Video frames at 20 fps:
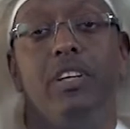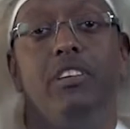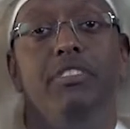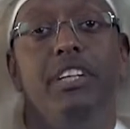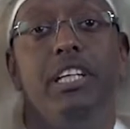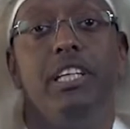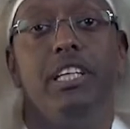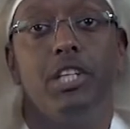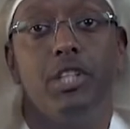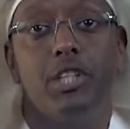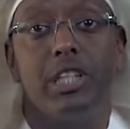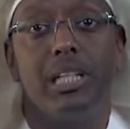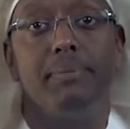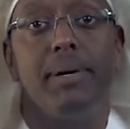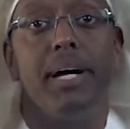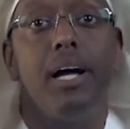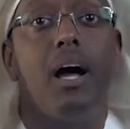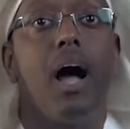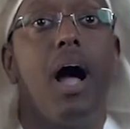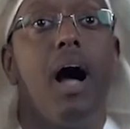في
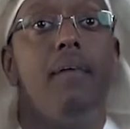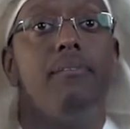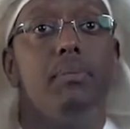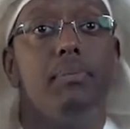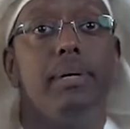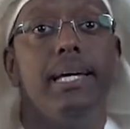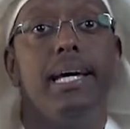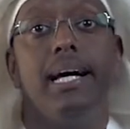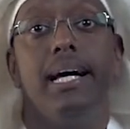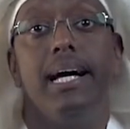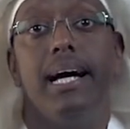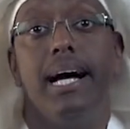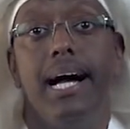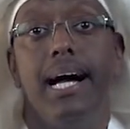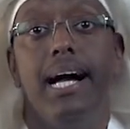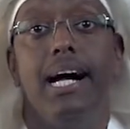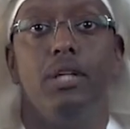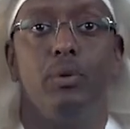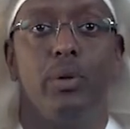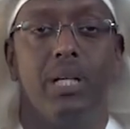تجربة قام بها
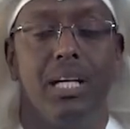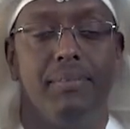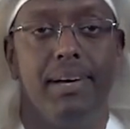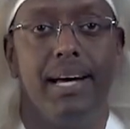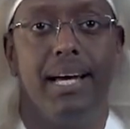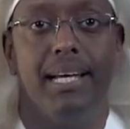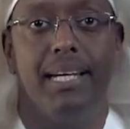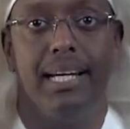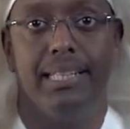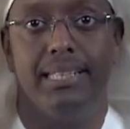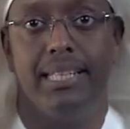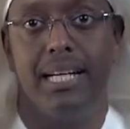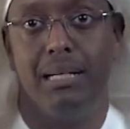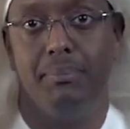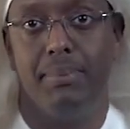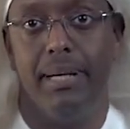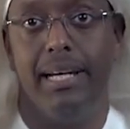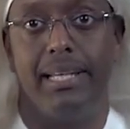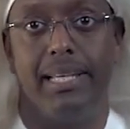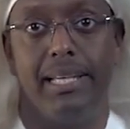أحد علماء الأحياء
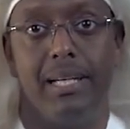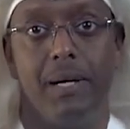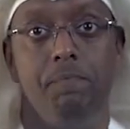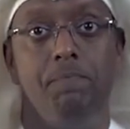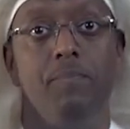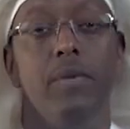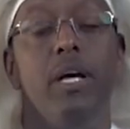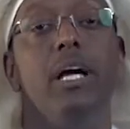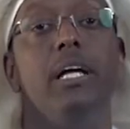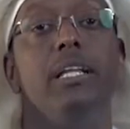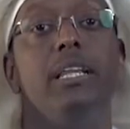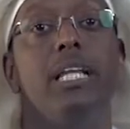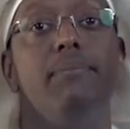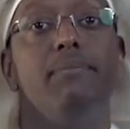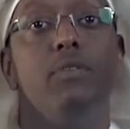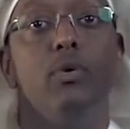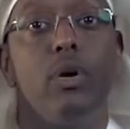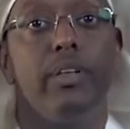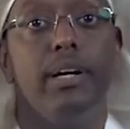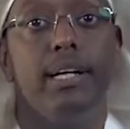البحرية
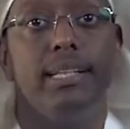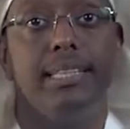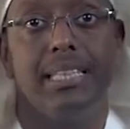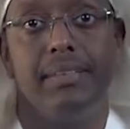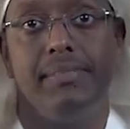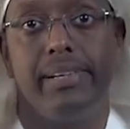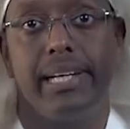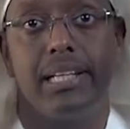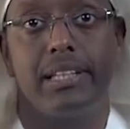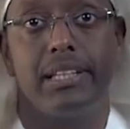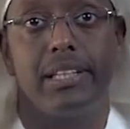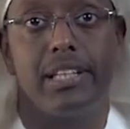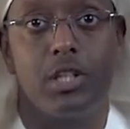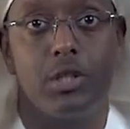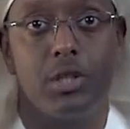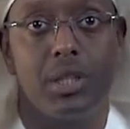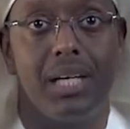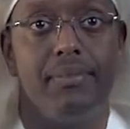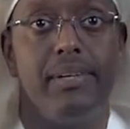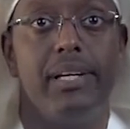تم وضع سمكة
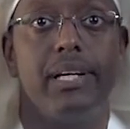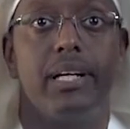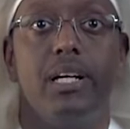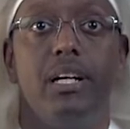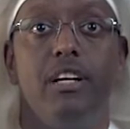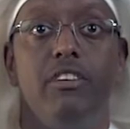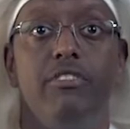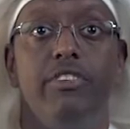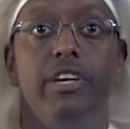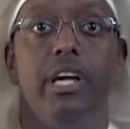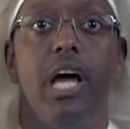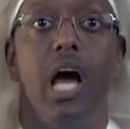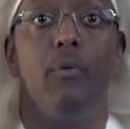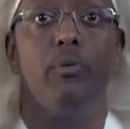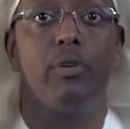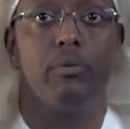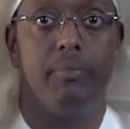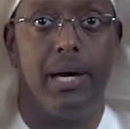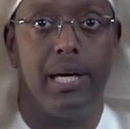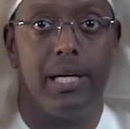قرش كبيرة في
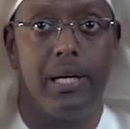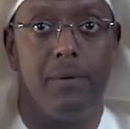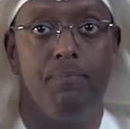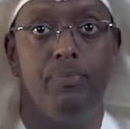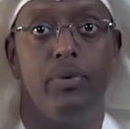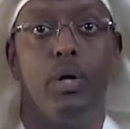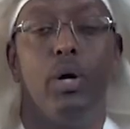حوض مائي